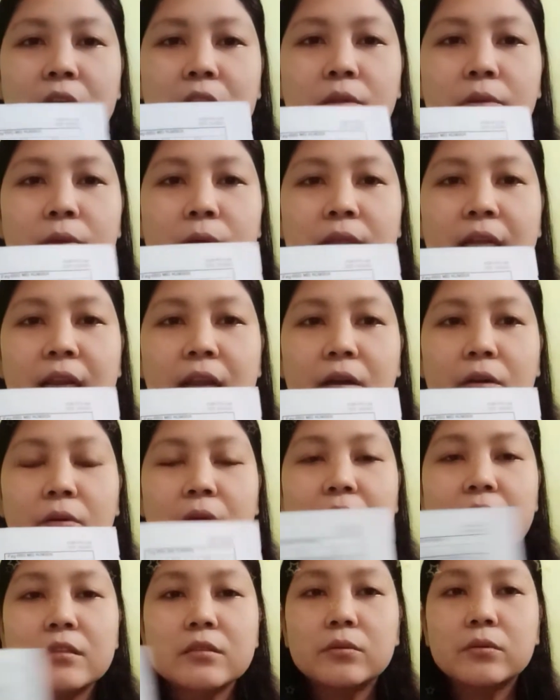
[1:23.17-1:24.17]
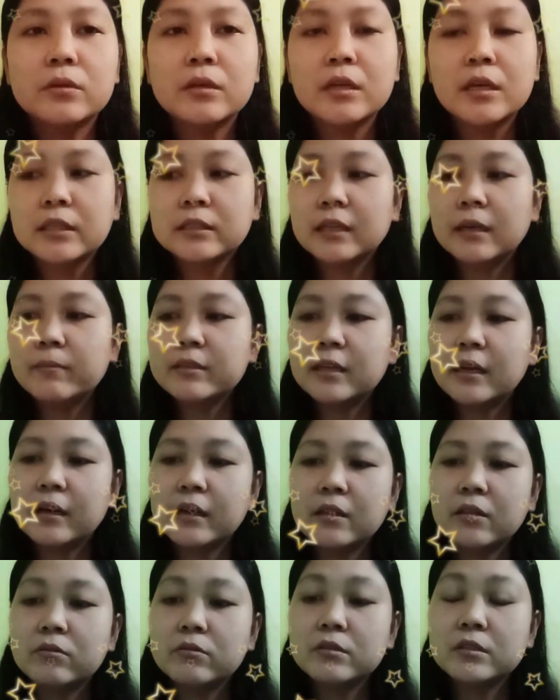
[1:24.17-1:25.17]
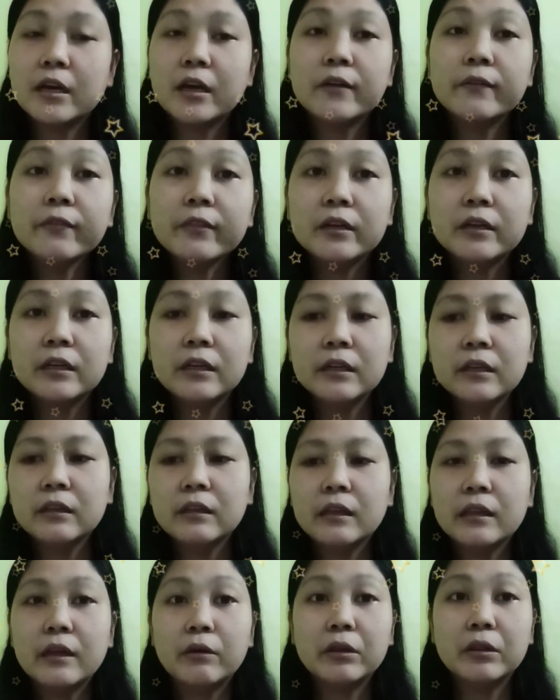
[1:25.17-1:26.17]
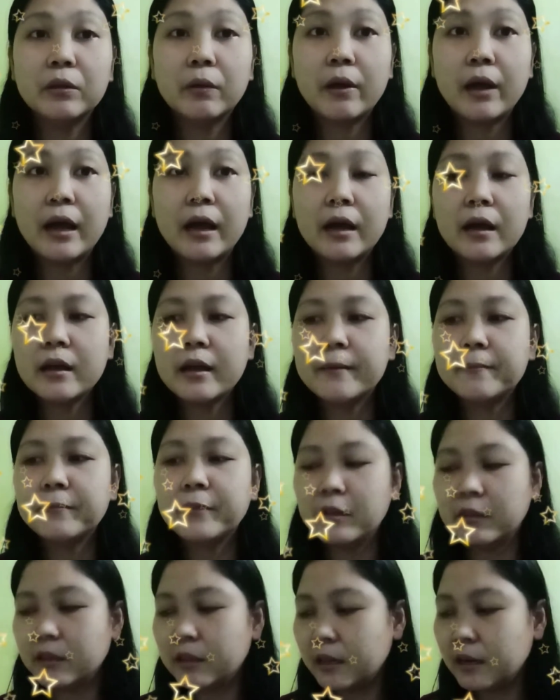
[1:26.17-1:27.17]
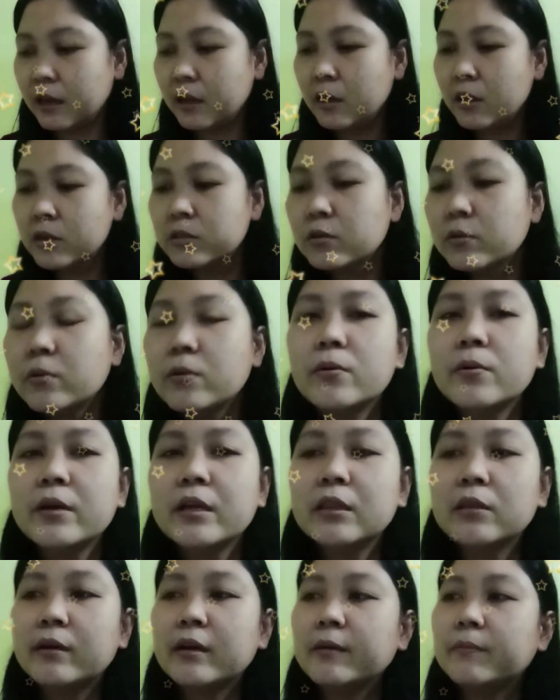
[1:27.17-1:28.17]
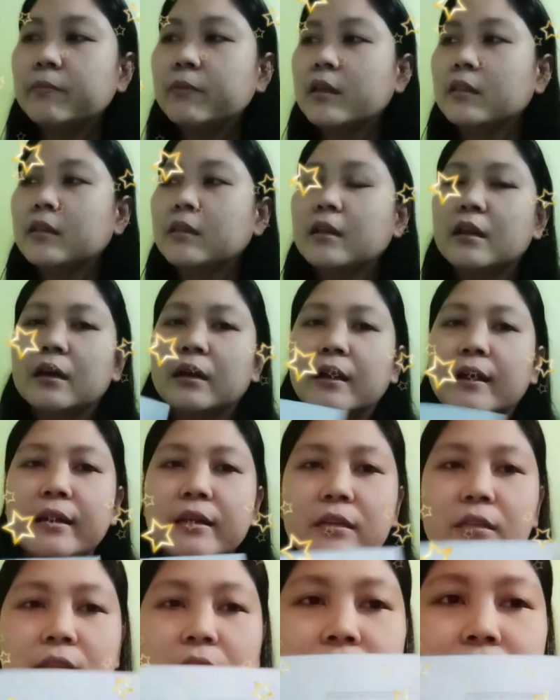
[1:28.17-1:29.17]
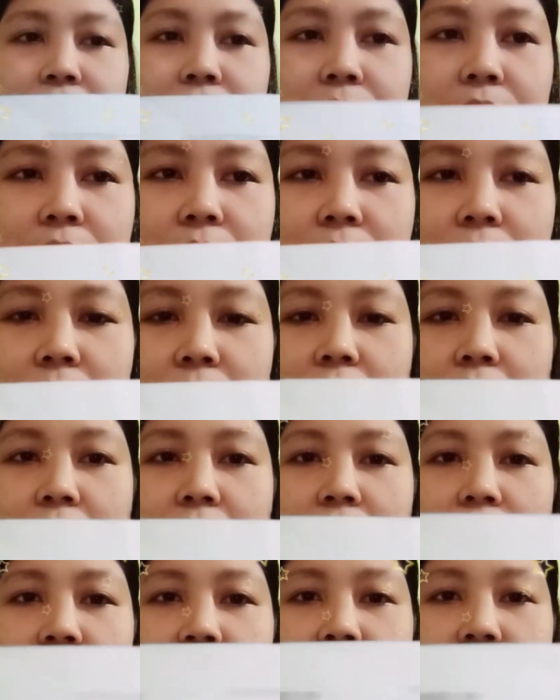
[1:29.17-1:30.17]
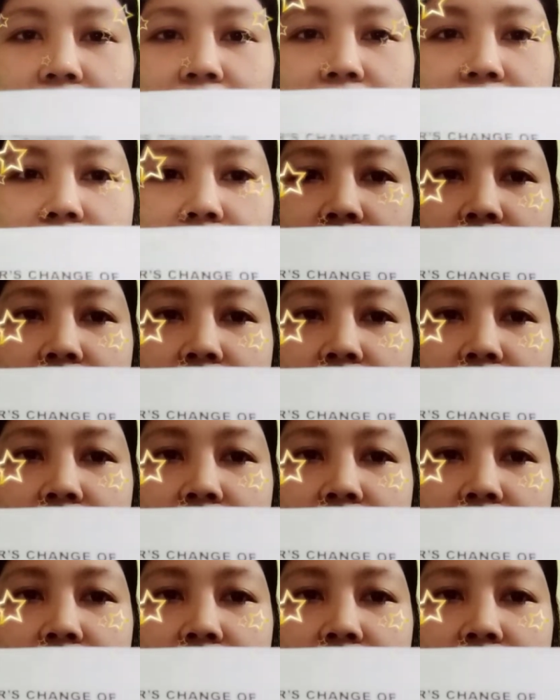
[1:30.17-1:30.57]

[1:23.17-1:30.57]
Ito yung dala ko. Kaso, sabi sa akin doon sa counter, hindi daw ito ang updated nila. So, ito ang updated nila guys. Yan.